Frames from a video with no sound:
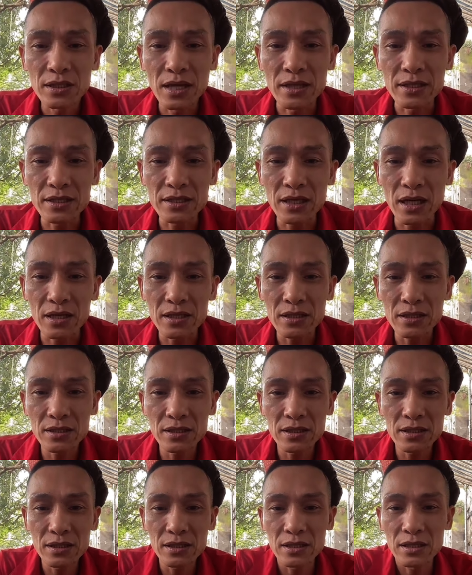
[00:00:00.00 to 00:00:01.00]
đánh
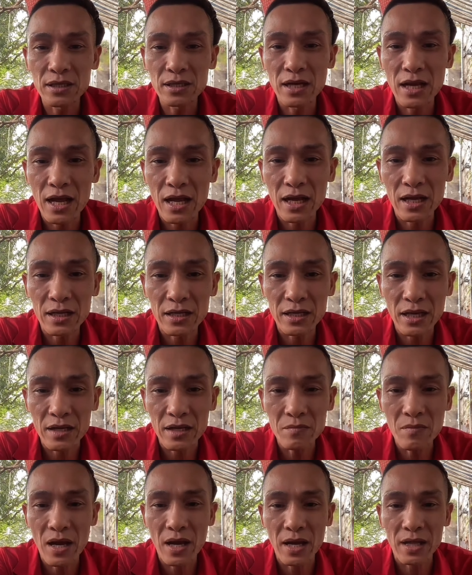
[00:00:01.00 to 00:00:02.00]
trắng là
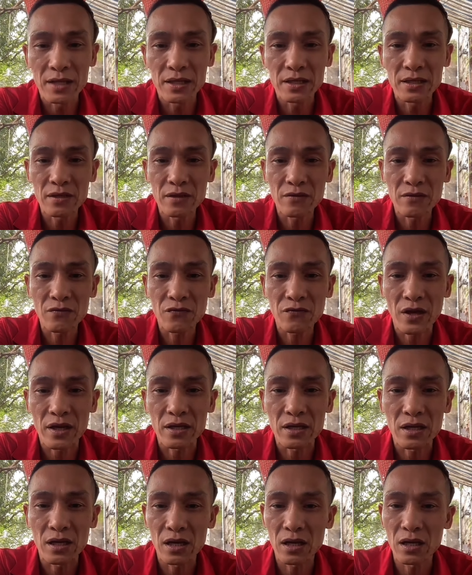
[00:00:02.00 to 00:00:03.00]
đánh bài
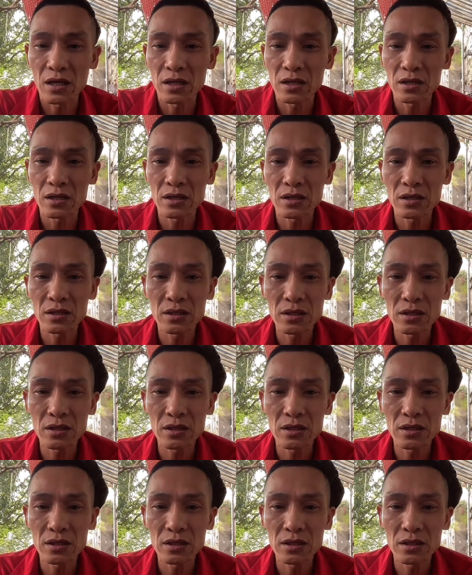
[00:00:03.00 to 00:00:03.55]
phải à,